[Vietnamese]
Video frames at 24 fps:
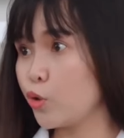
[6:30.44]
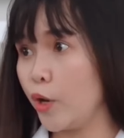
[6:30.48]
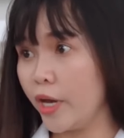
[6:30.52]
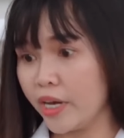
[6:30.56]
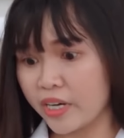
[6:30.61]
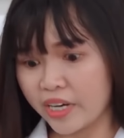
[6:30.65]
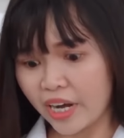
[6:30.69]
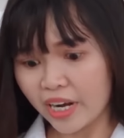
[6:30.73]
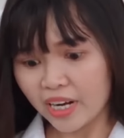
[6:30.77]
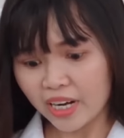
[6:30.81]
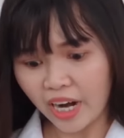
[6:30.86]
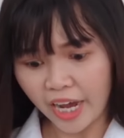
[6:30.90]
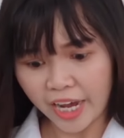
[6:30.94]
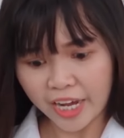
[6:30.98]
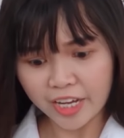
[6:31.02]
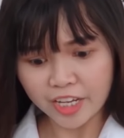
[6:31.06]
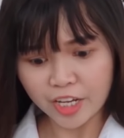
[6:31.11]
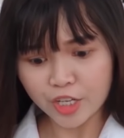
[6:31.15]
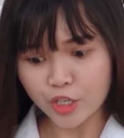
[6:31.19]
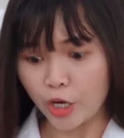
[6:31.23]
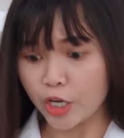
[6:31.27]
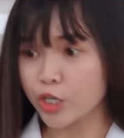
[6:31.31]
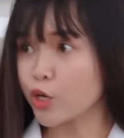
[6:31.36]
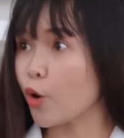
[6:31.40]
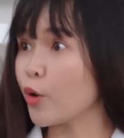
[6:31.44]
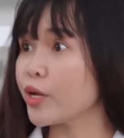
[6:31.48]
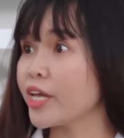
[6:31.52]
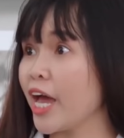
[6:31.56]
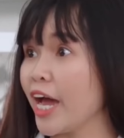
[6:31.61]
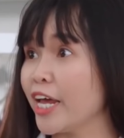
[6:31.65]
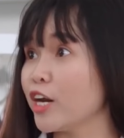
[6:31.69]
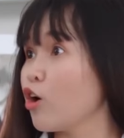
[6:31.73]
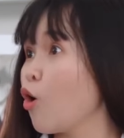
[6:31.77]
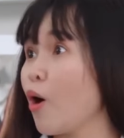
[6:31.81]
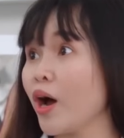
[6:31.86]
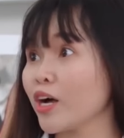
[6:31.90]
chuyện cái ly với chuyện đôi
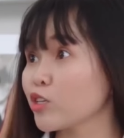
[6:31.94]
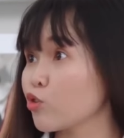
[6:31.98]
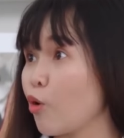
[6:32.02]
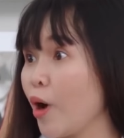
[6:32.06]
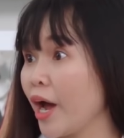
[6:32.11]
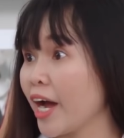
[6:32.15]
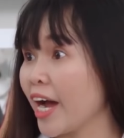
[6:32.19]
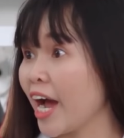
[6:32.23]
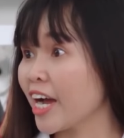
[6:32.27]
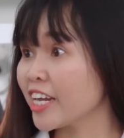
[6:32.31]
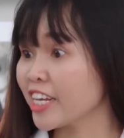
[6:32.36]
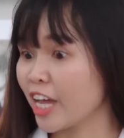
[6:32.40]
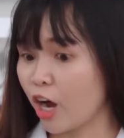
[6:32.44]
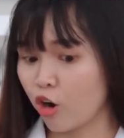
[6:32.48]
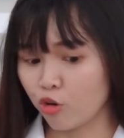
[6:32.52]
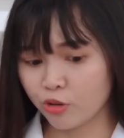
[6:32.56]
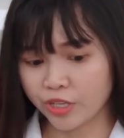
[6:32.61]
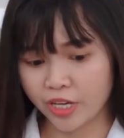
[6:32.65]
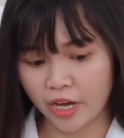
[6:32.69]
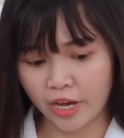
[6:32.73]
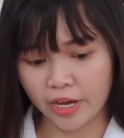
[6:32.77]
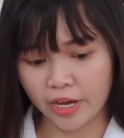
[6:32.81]
giày nó hoàn toàn khác nhau